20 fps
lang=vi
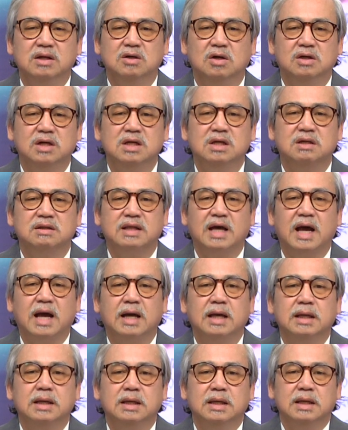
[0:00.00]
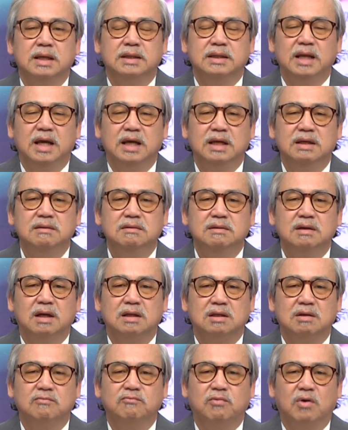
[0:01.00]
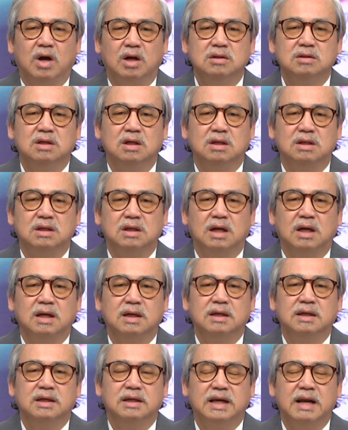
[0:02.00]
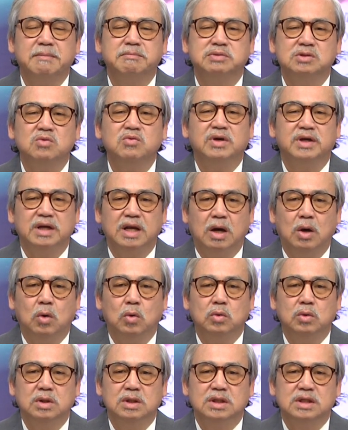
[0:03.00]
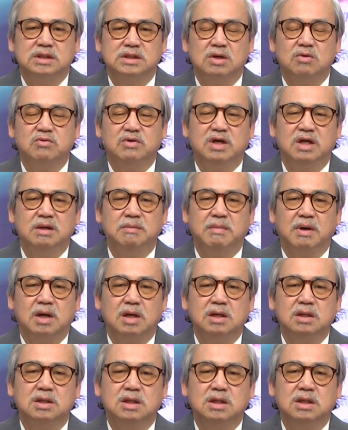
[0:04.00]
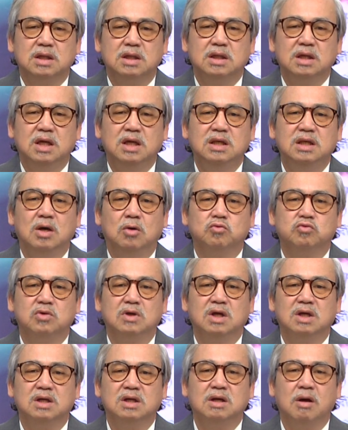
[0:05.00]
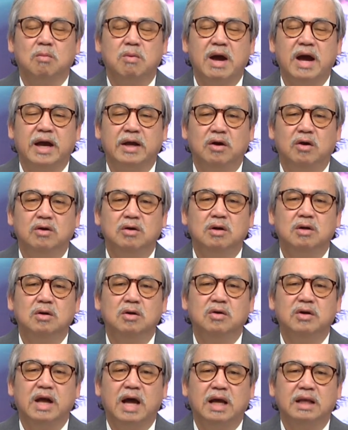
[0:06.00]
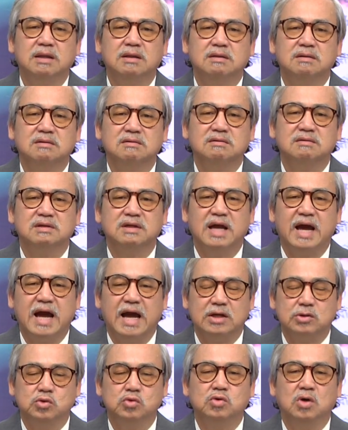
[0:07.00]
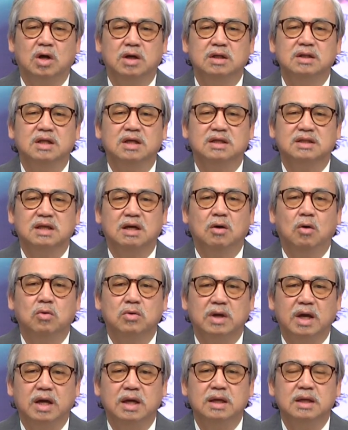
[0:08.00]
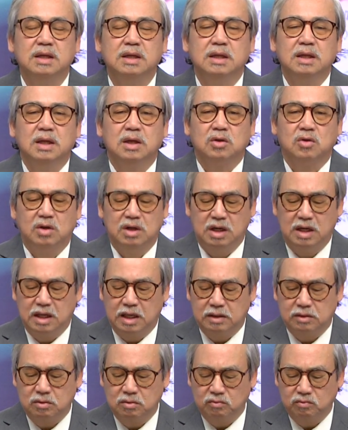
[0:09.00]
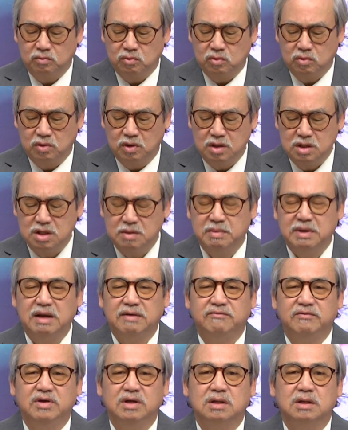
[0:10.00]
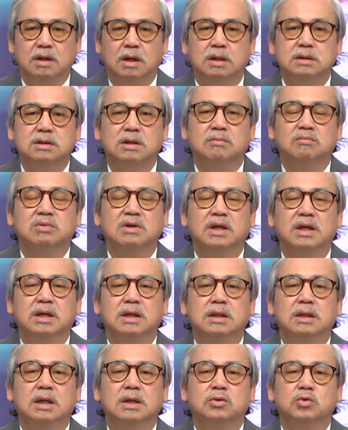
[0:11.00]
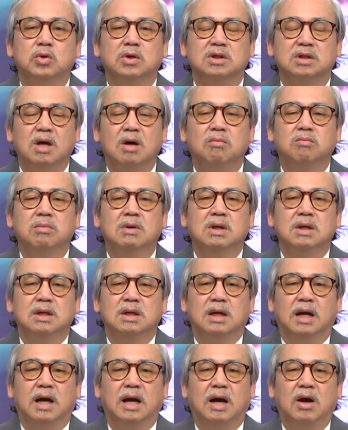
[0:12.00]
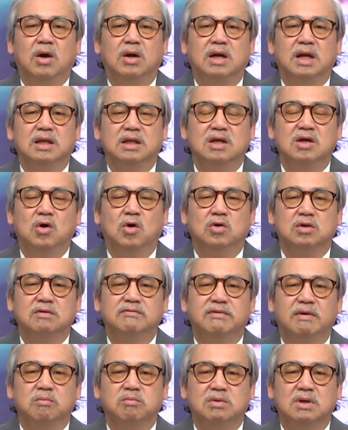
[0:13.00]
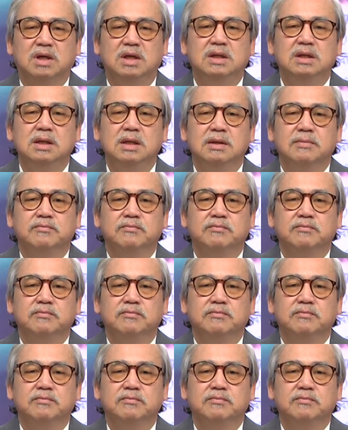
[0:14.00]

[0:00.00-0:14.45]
hưởng đến người ta đến à, trong khoảng chừng 5 à, 6 ngày đầu sau khi mà cái cái cái hit đầu tiên cái độc hại đó nó nó đã hạ xuống rồi đó thì người ta ok cho nên là ừ, những người mà làm việc ở trong cái uh, truyền thông à, uh, hoặc là những người trong phòng kín